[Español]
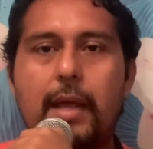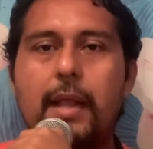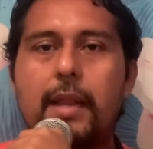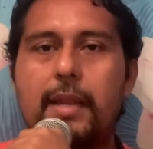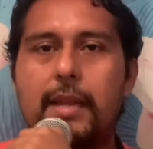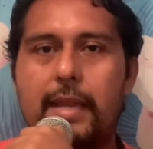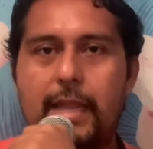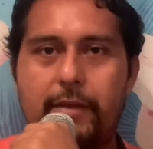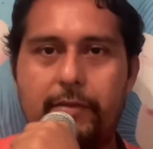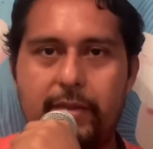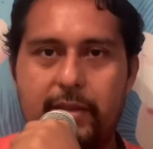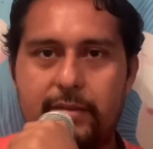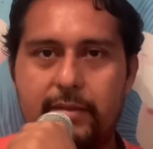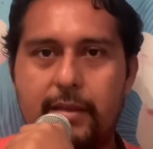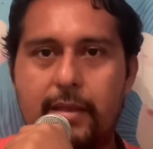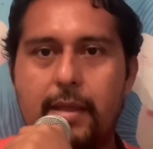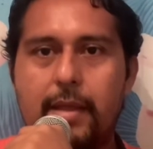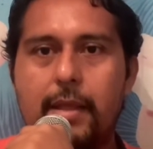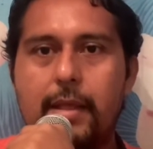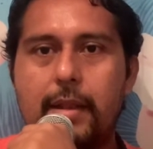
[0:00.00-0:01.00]
leves
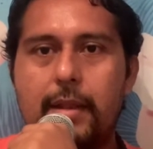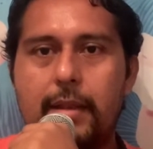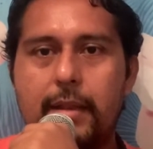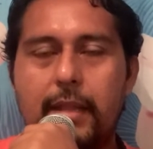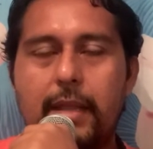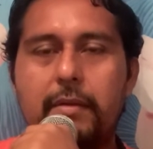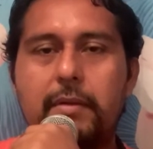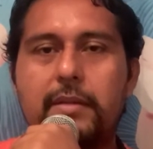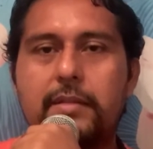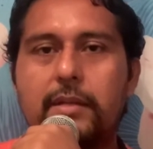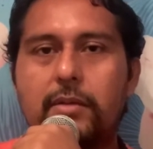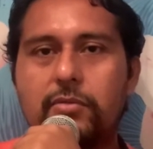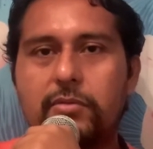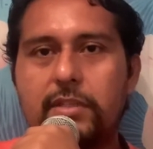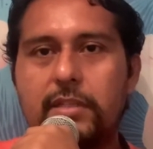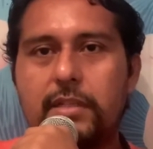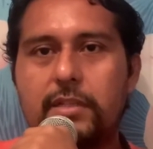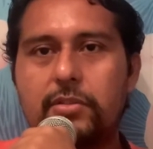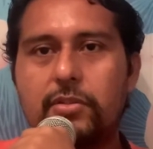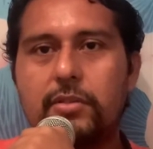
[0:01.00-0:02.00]
leves
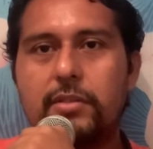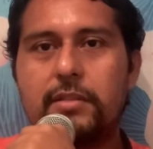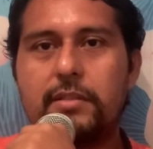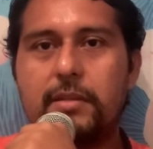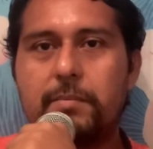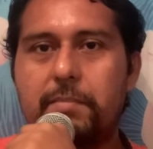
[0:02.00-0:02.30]
alucinaciones